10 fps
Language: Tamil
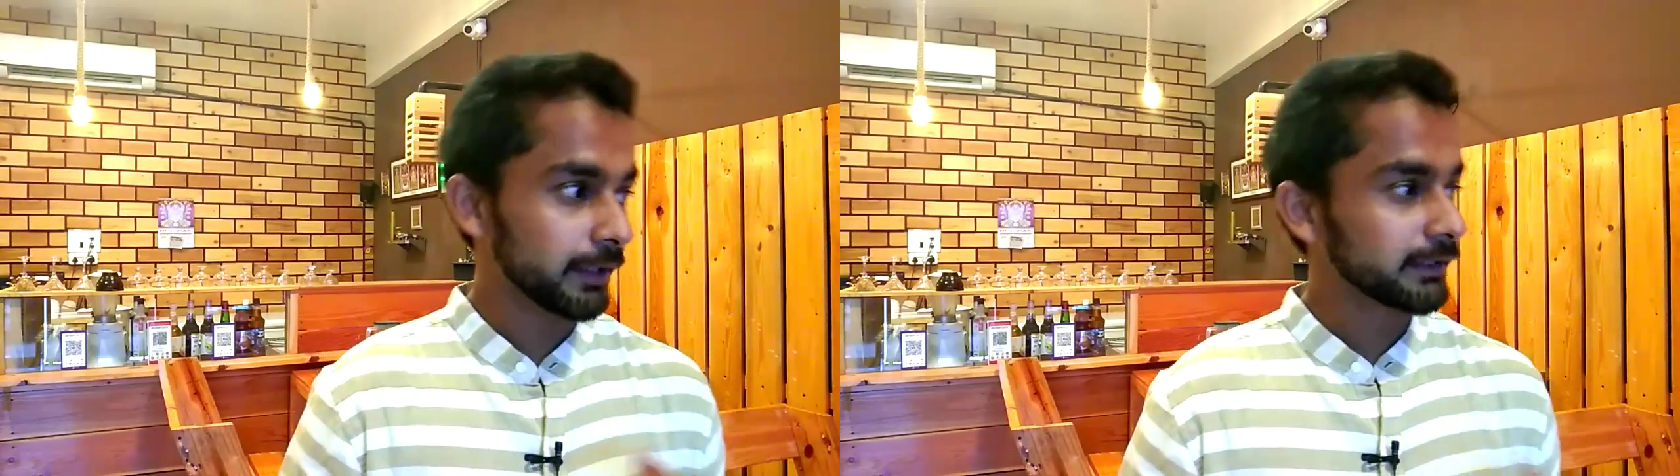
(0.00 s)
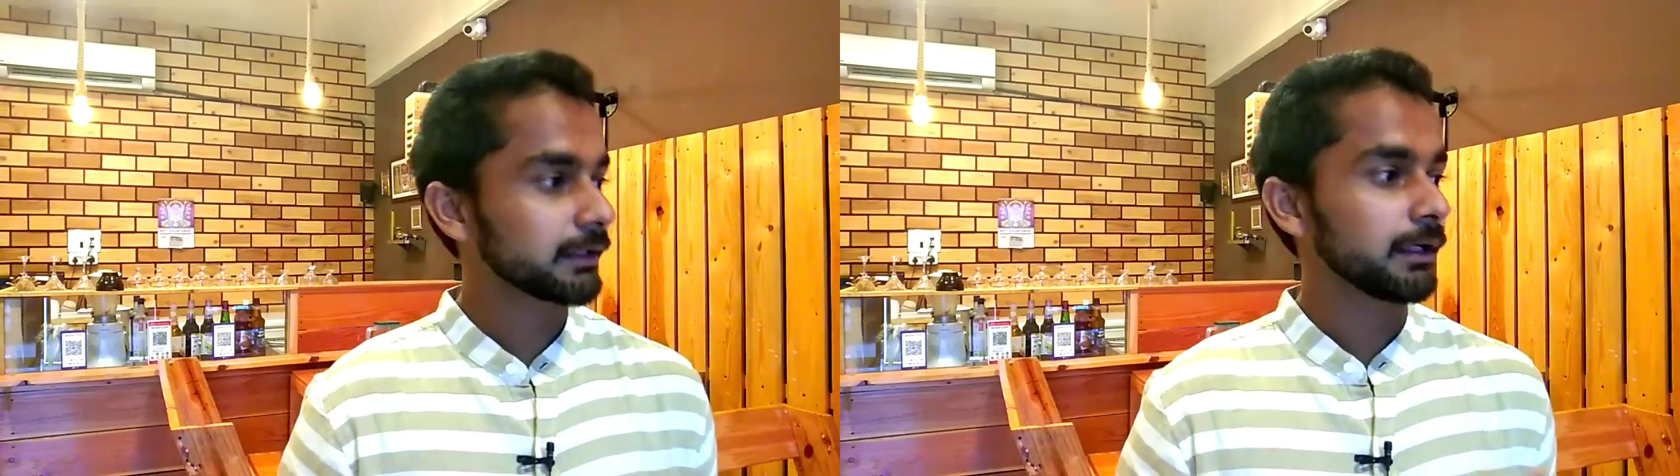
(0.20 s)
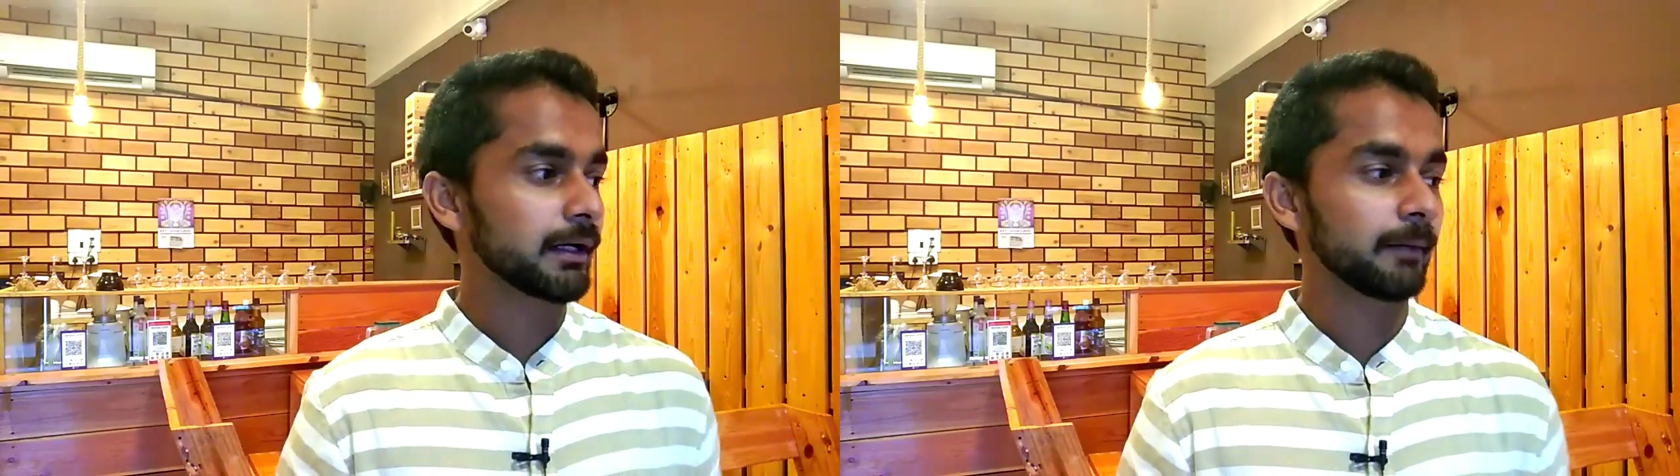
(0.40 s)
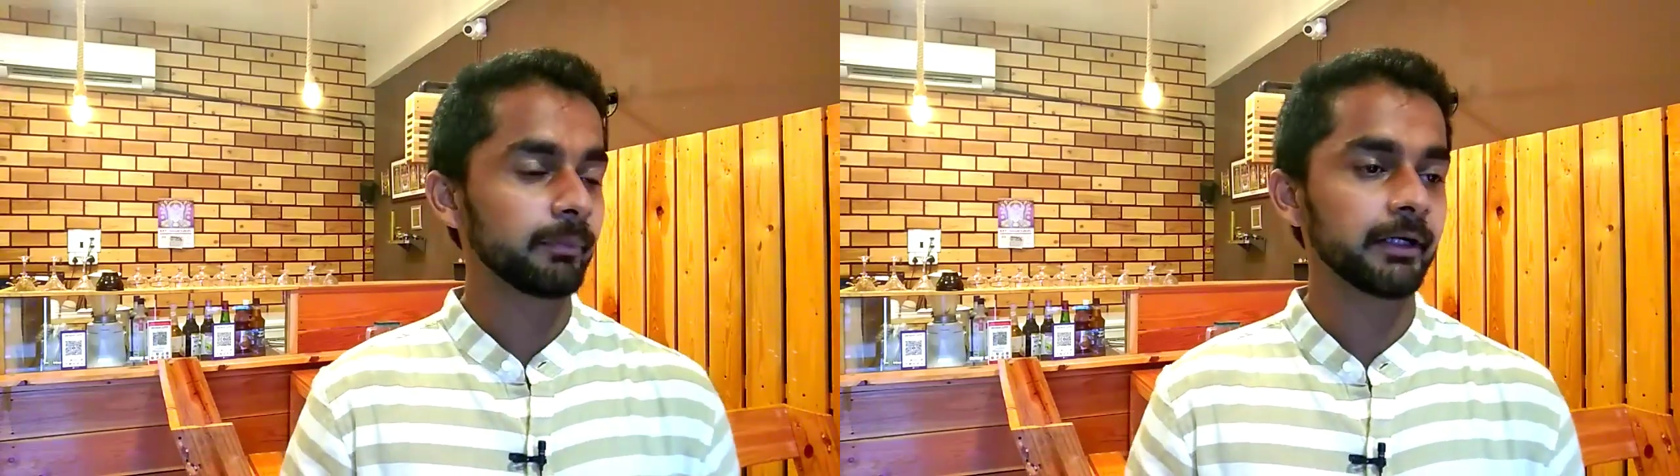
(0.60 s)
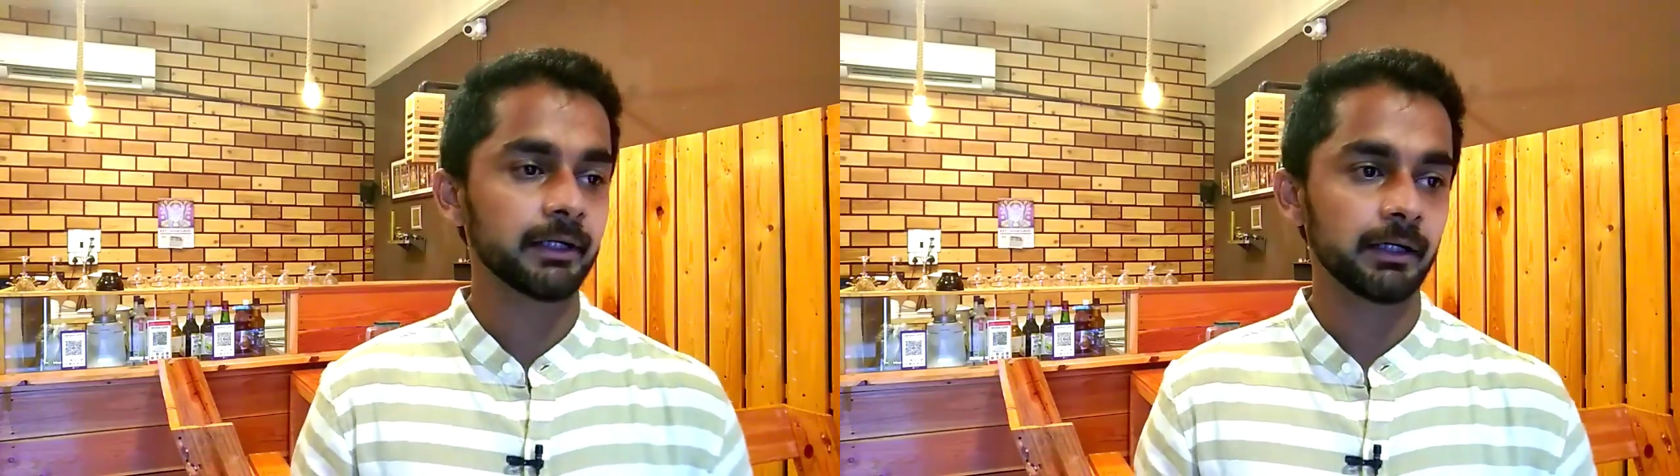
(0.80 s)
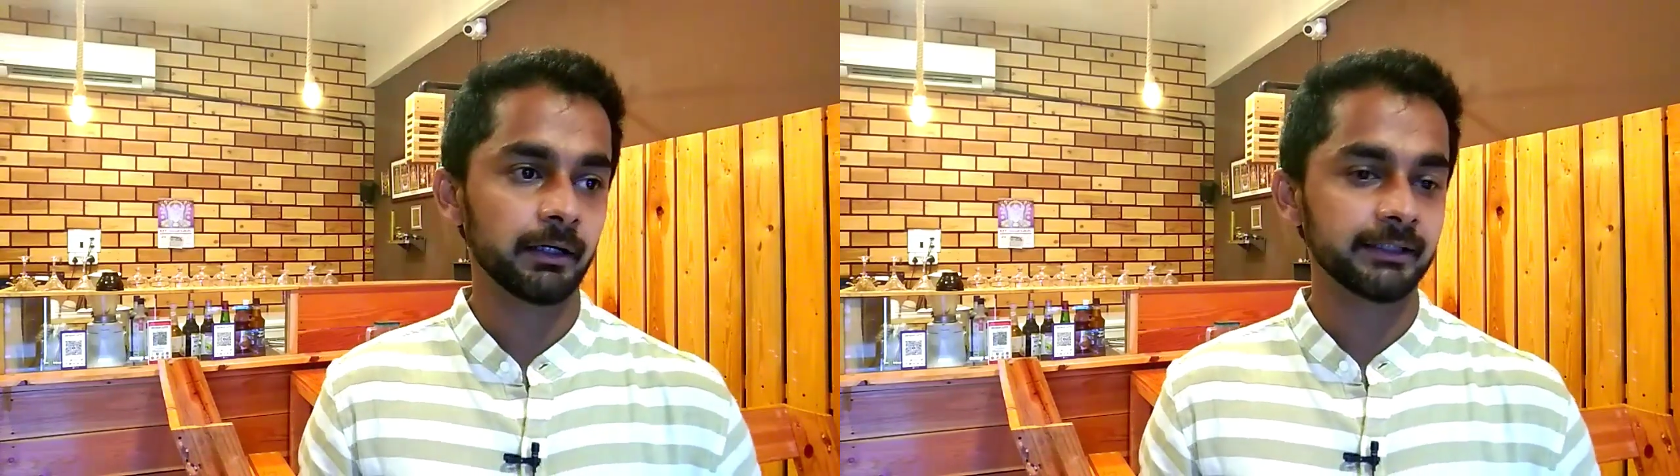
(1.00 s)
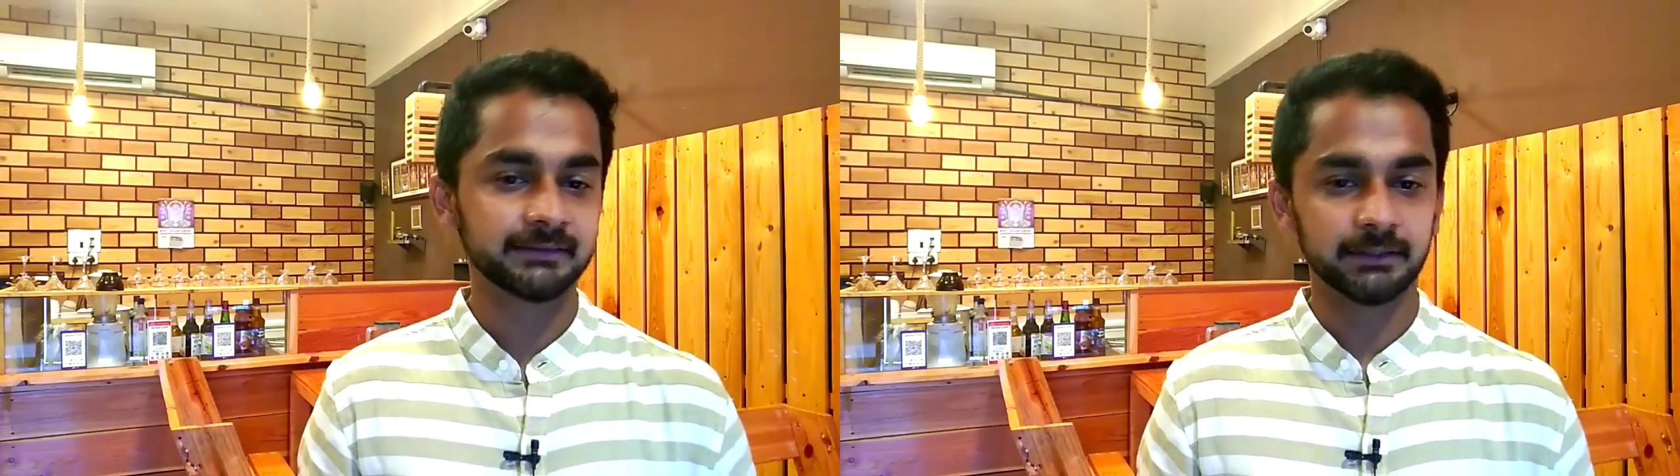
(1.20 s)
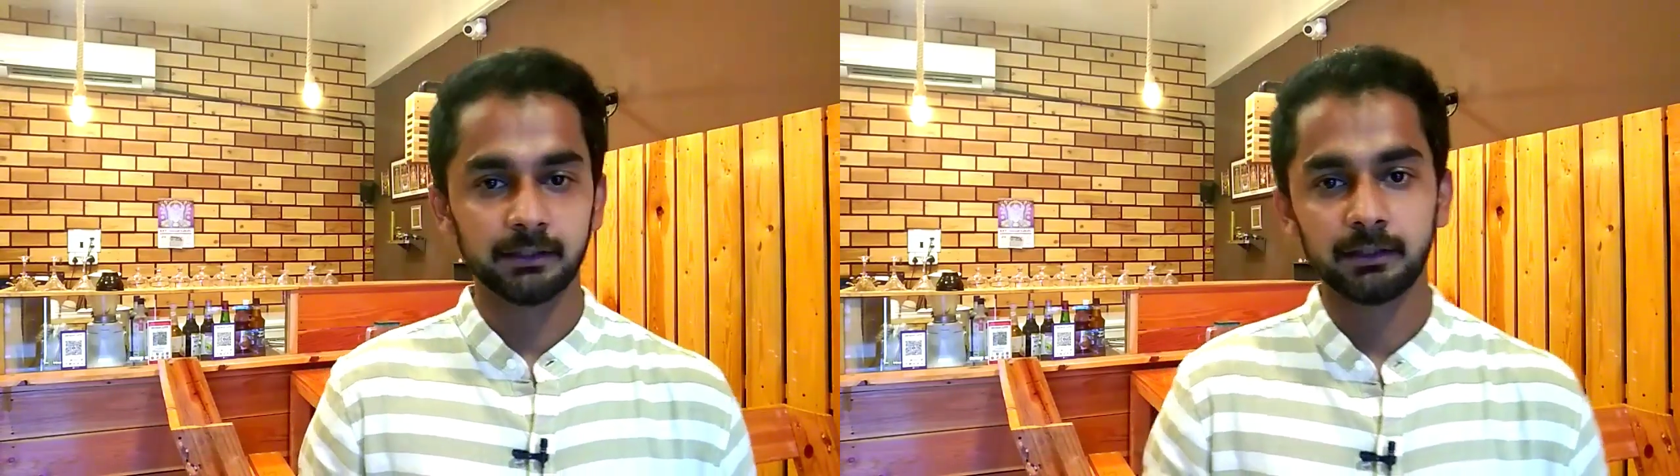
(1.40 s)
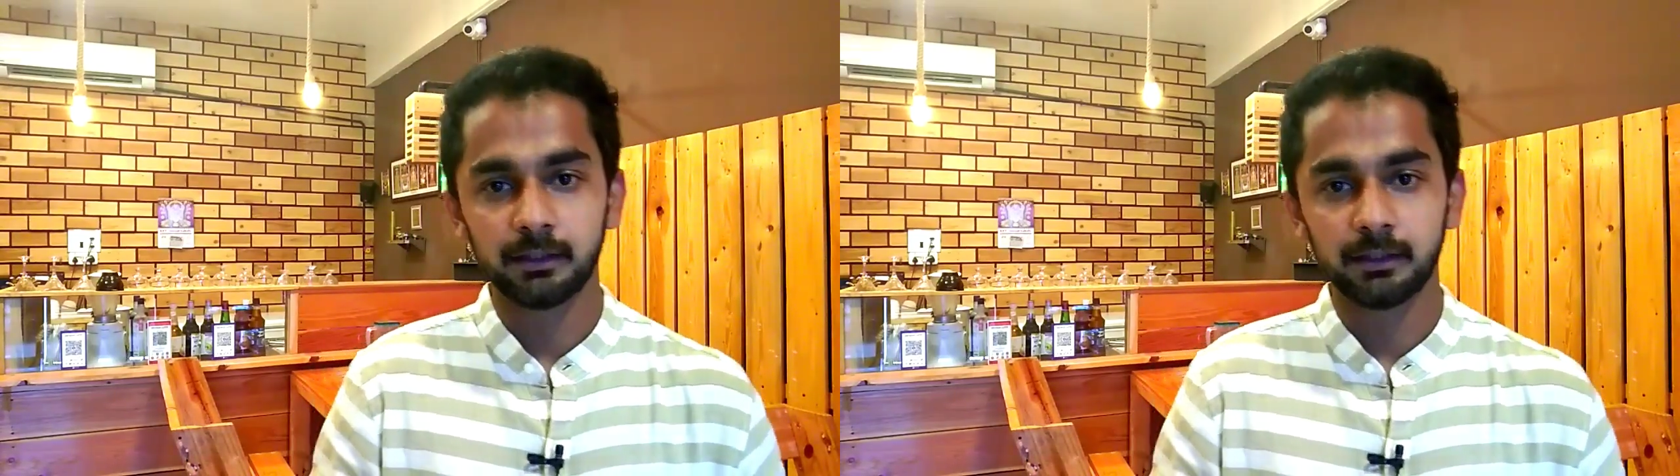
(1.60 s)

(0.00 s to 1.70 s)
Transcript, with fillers: பார்த்தீங்கனாலே கம்ப்ளீட்டாக இட்ஸ் அ